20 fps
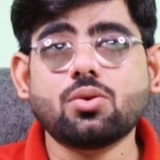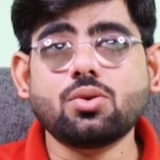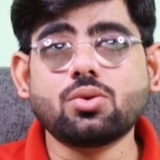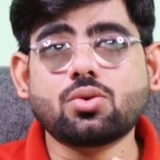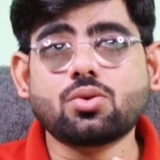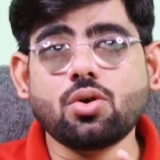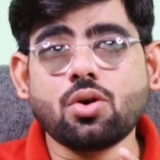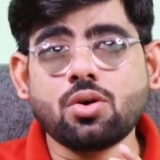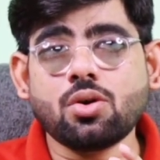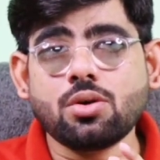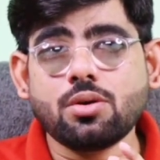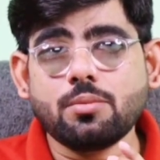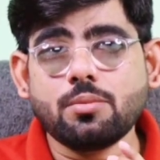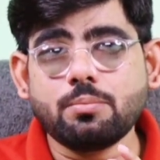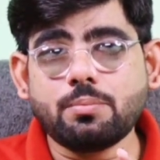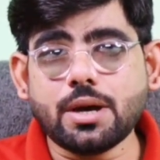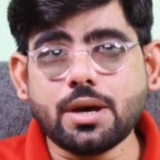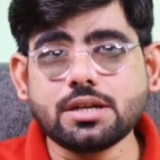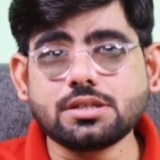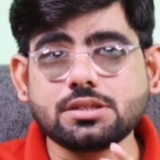उनको
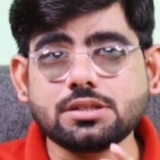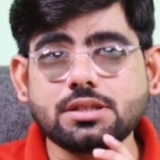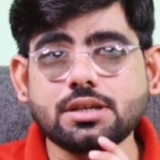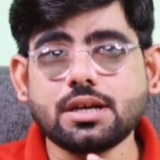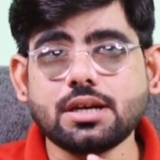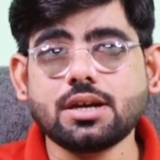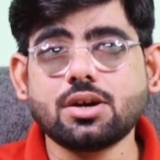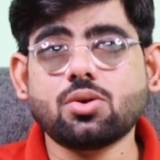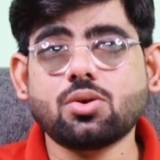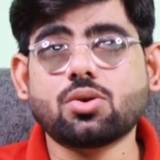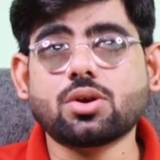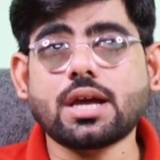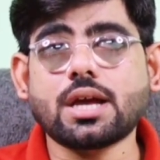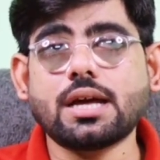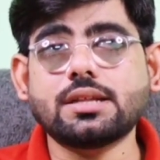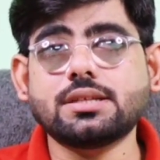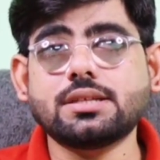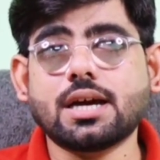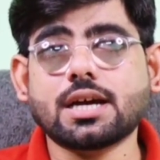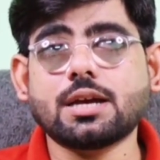भेज दिए और
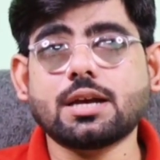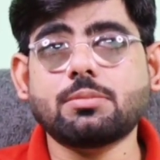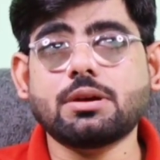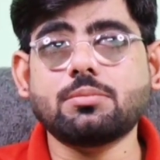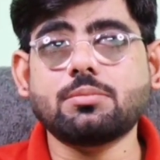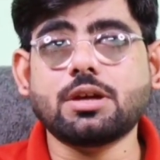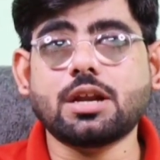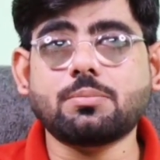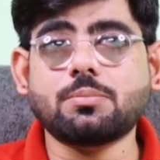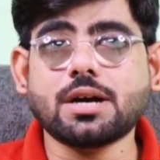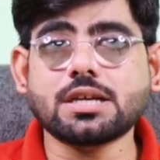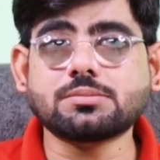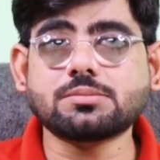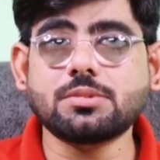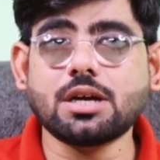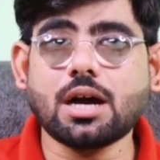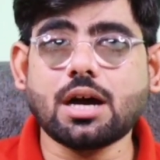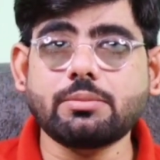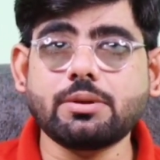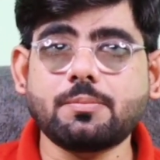कह दिया कि भाई मेरे पास
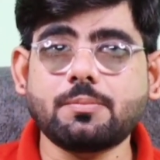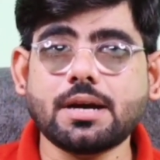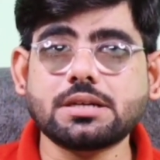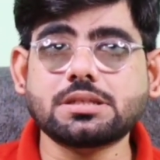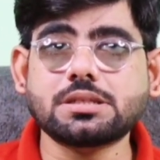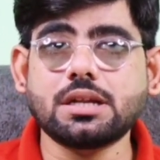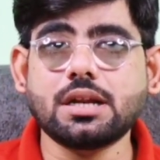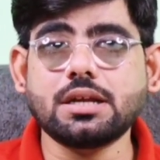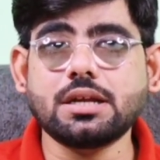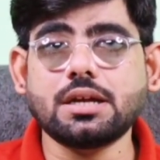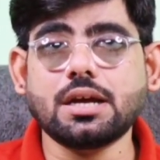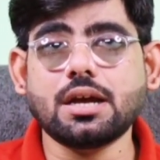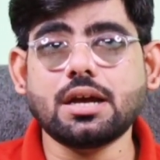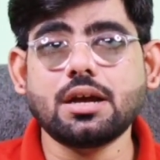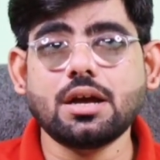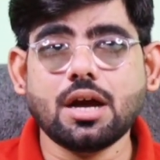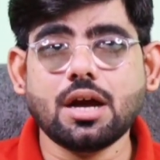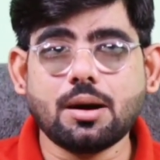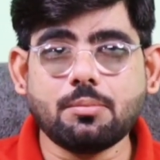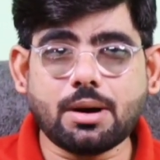में अभी पैसे नहीं है
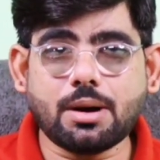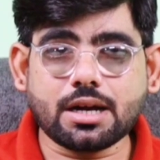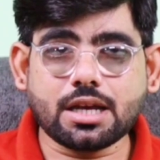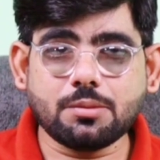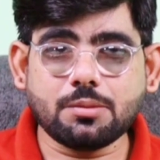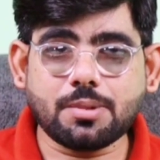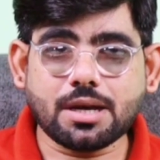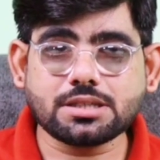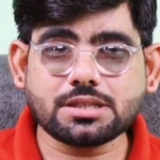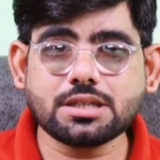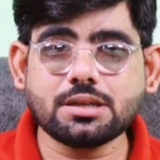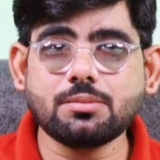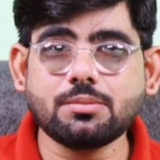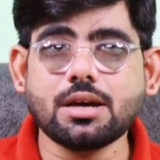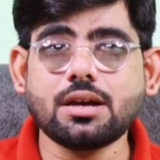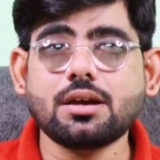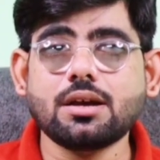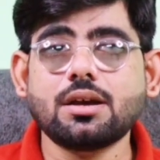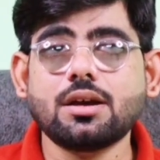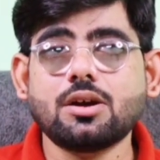बाकी पैसे
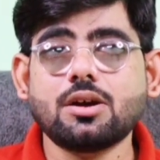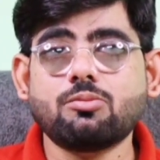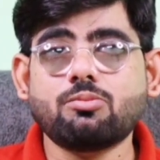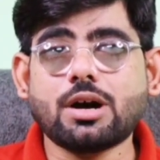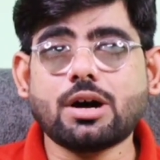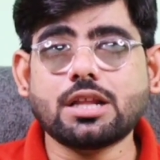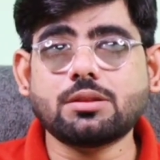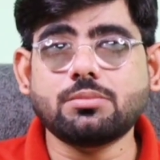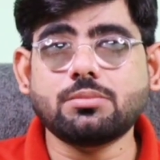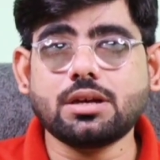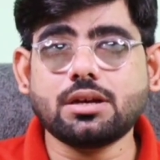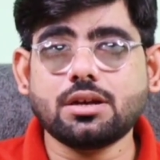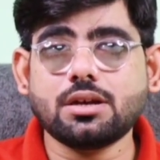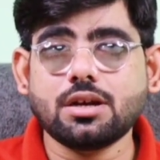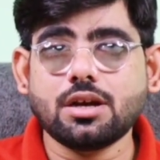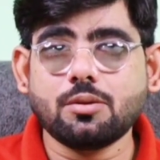मैं बाद में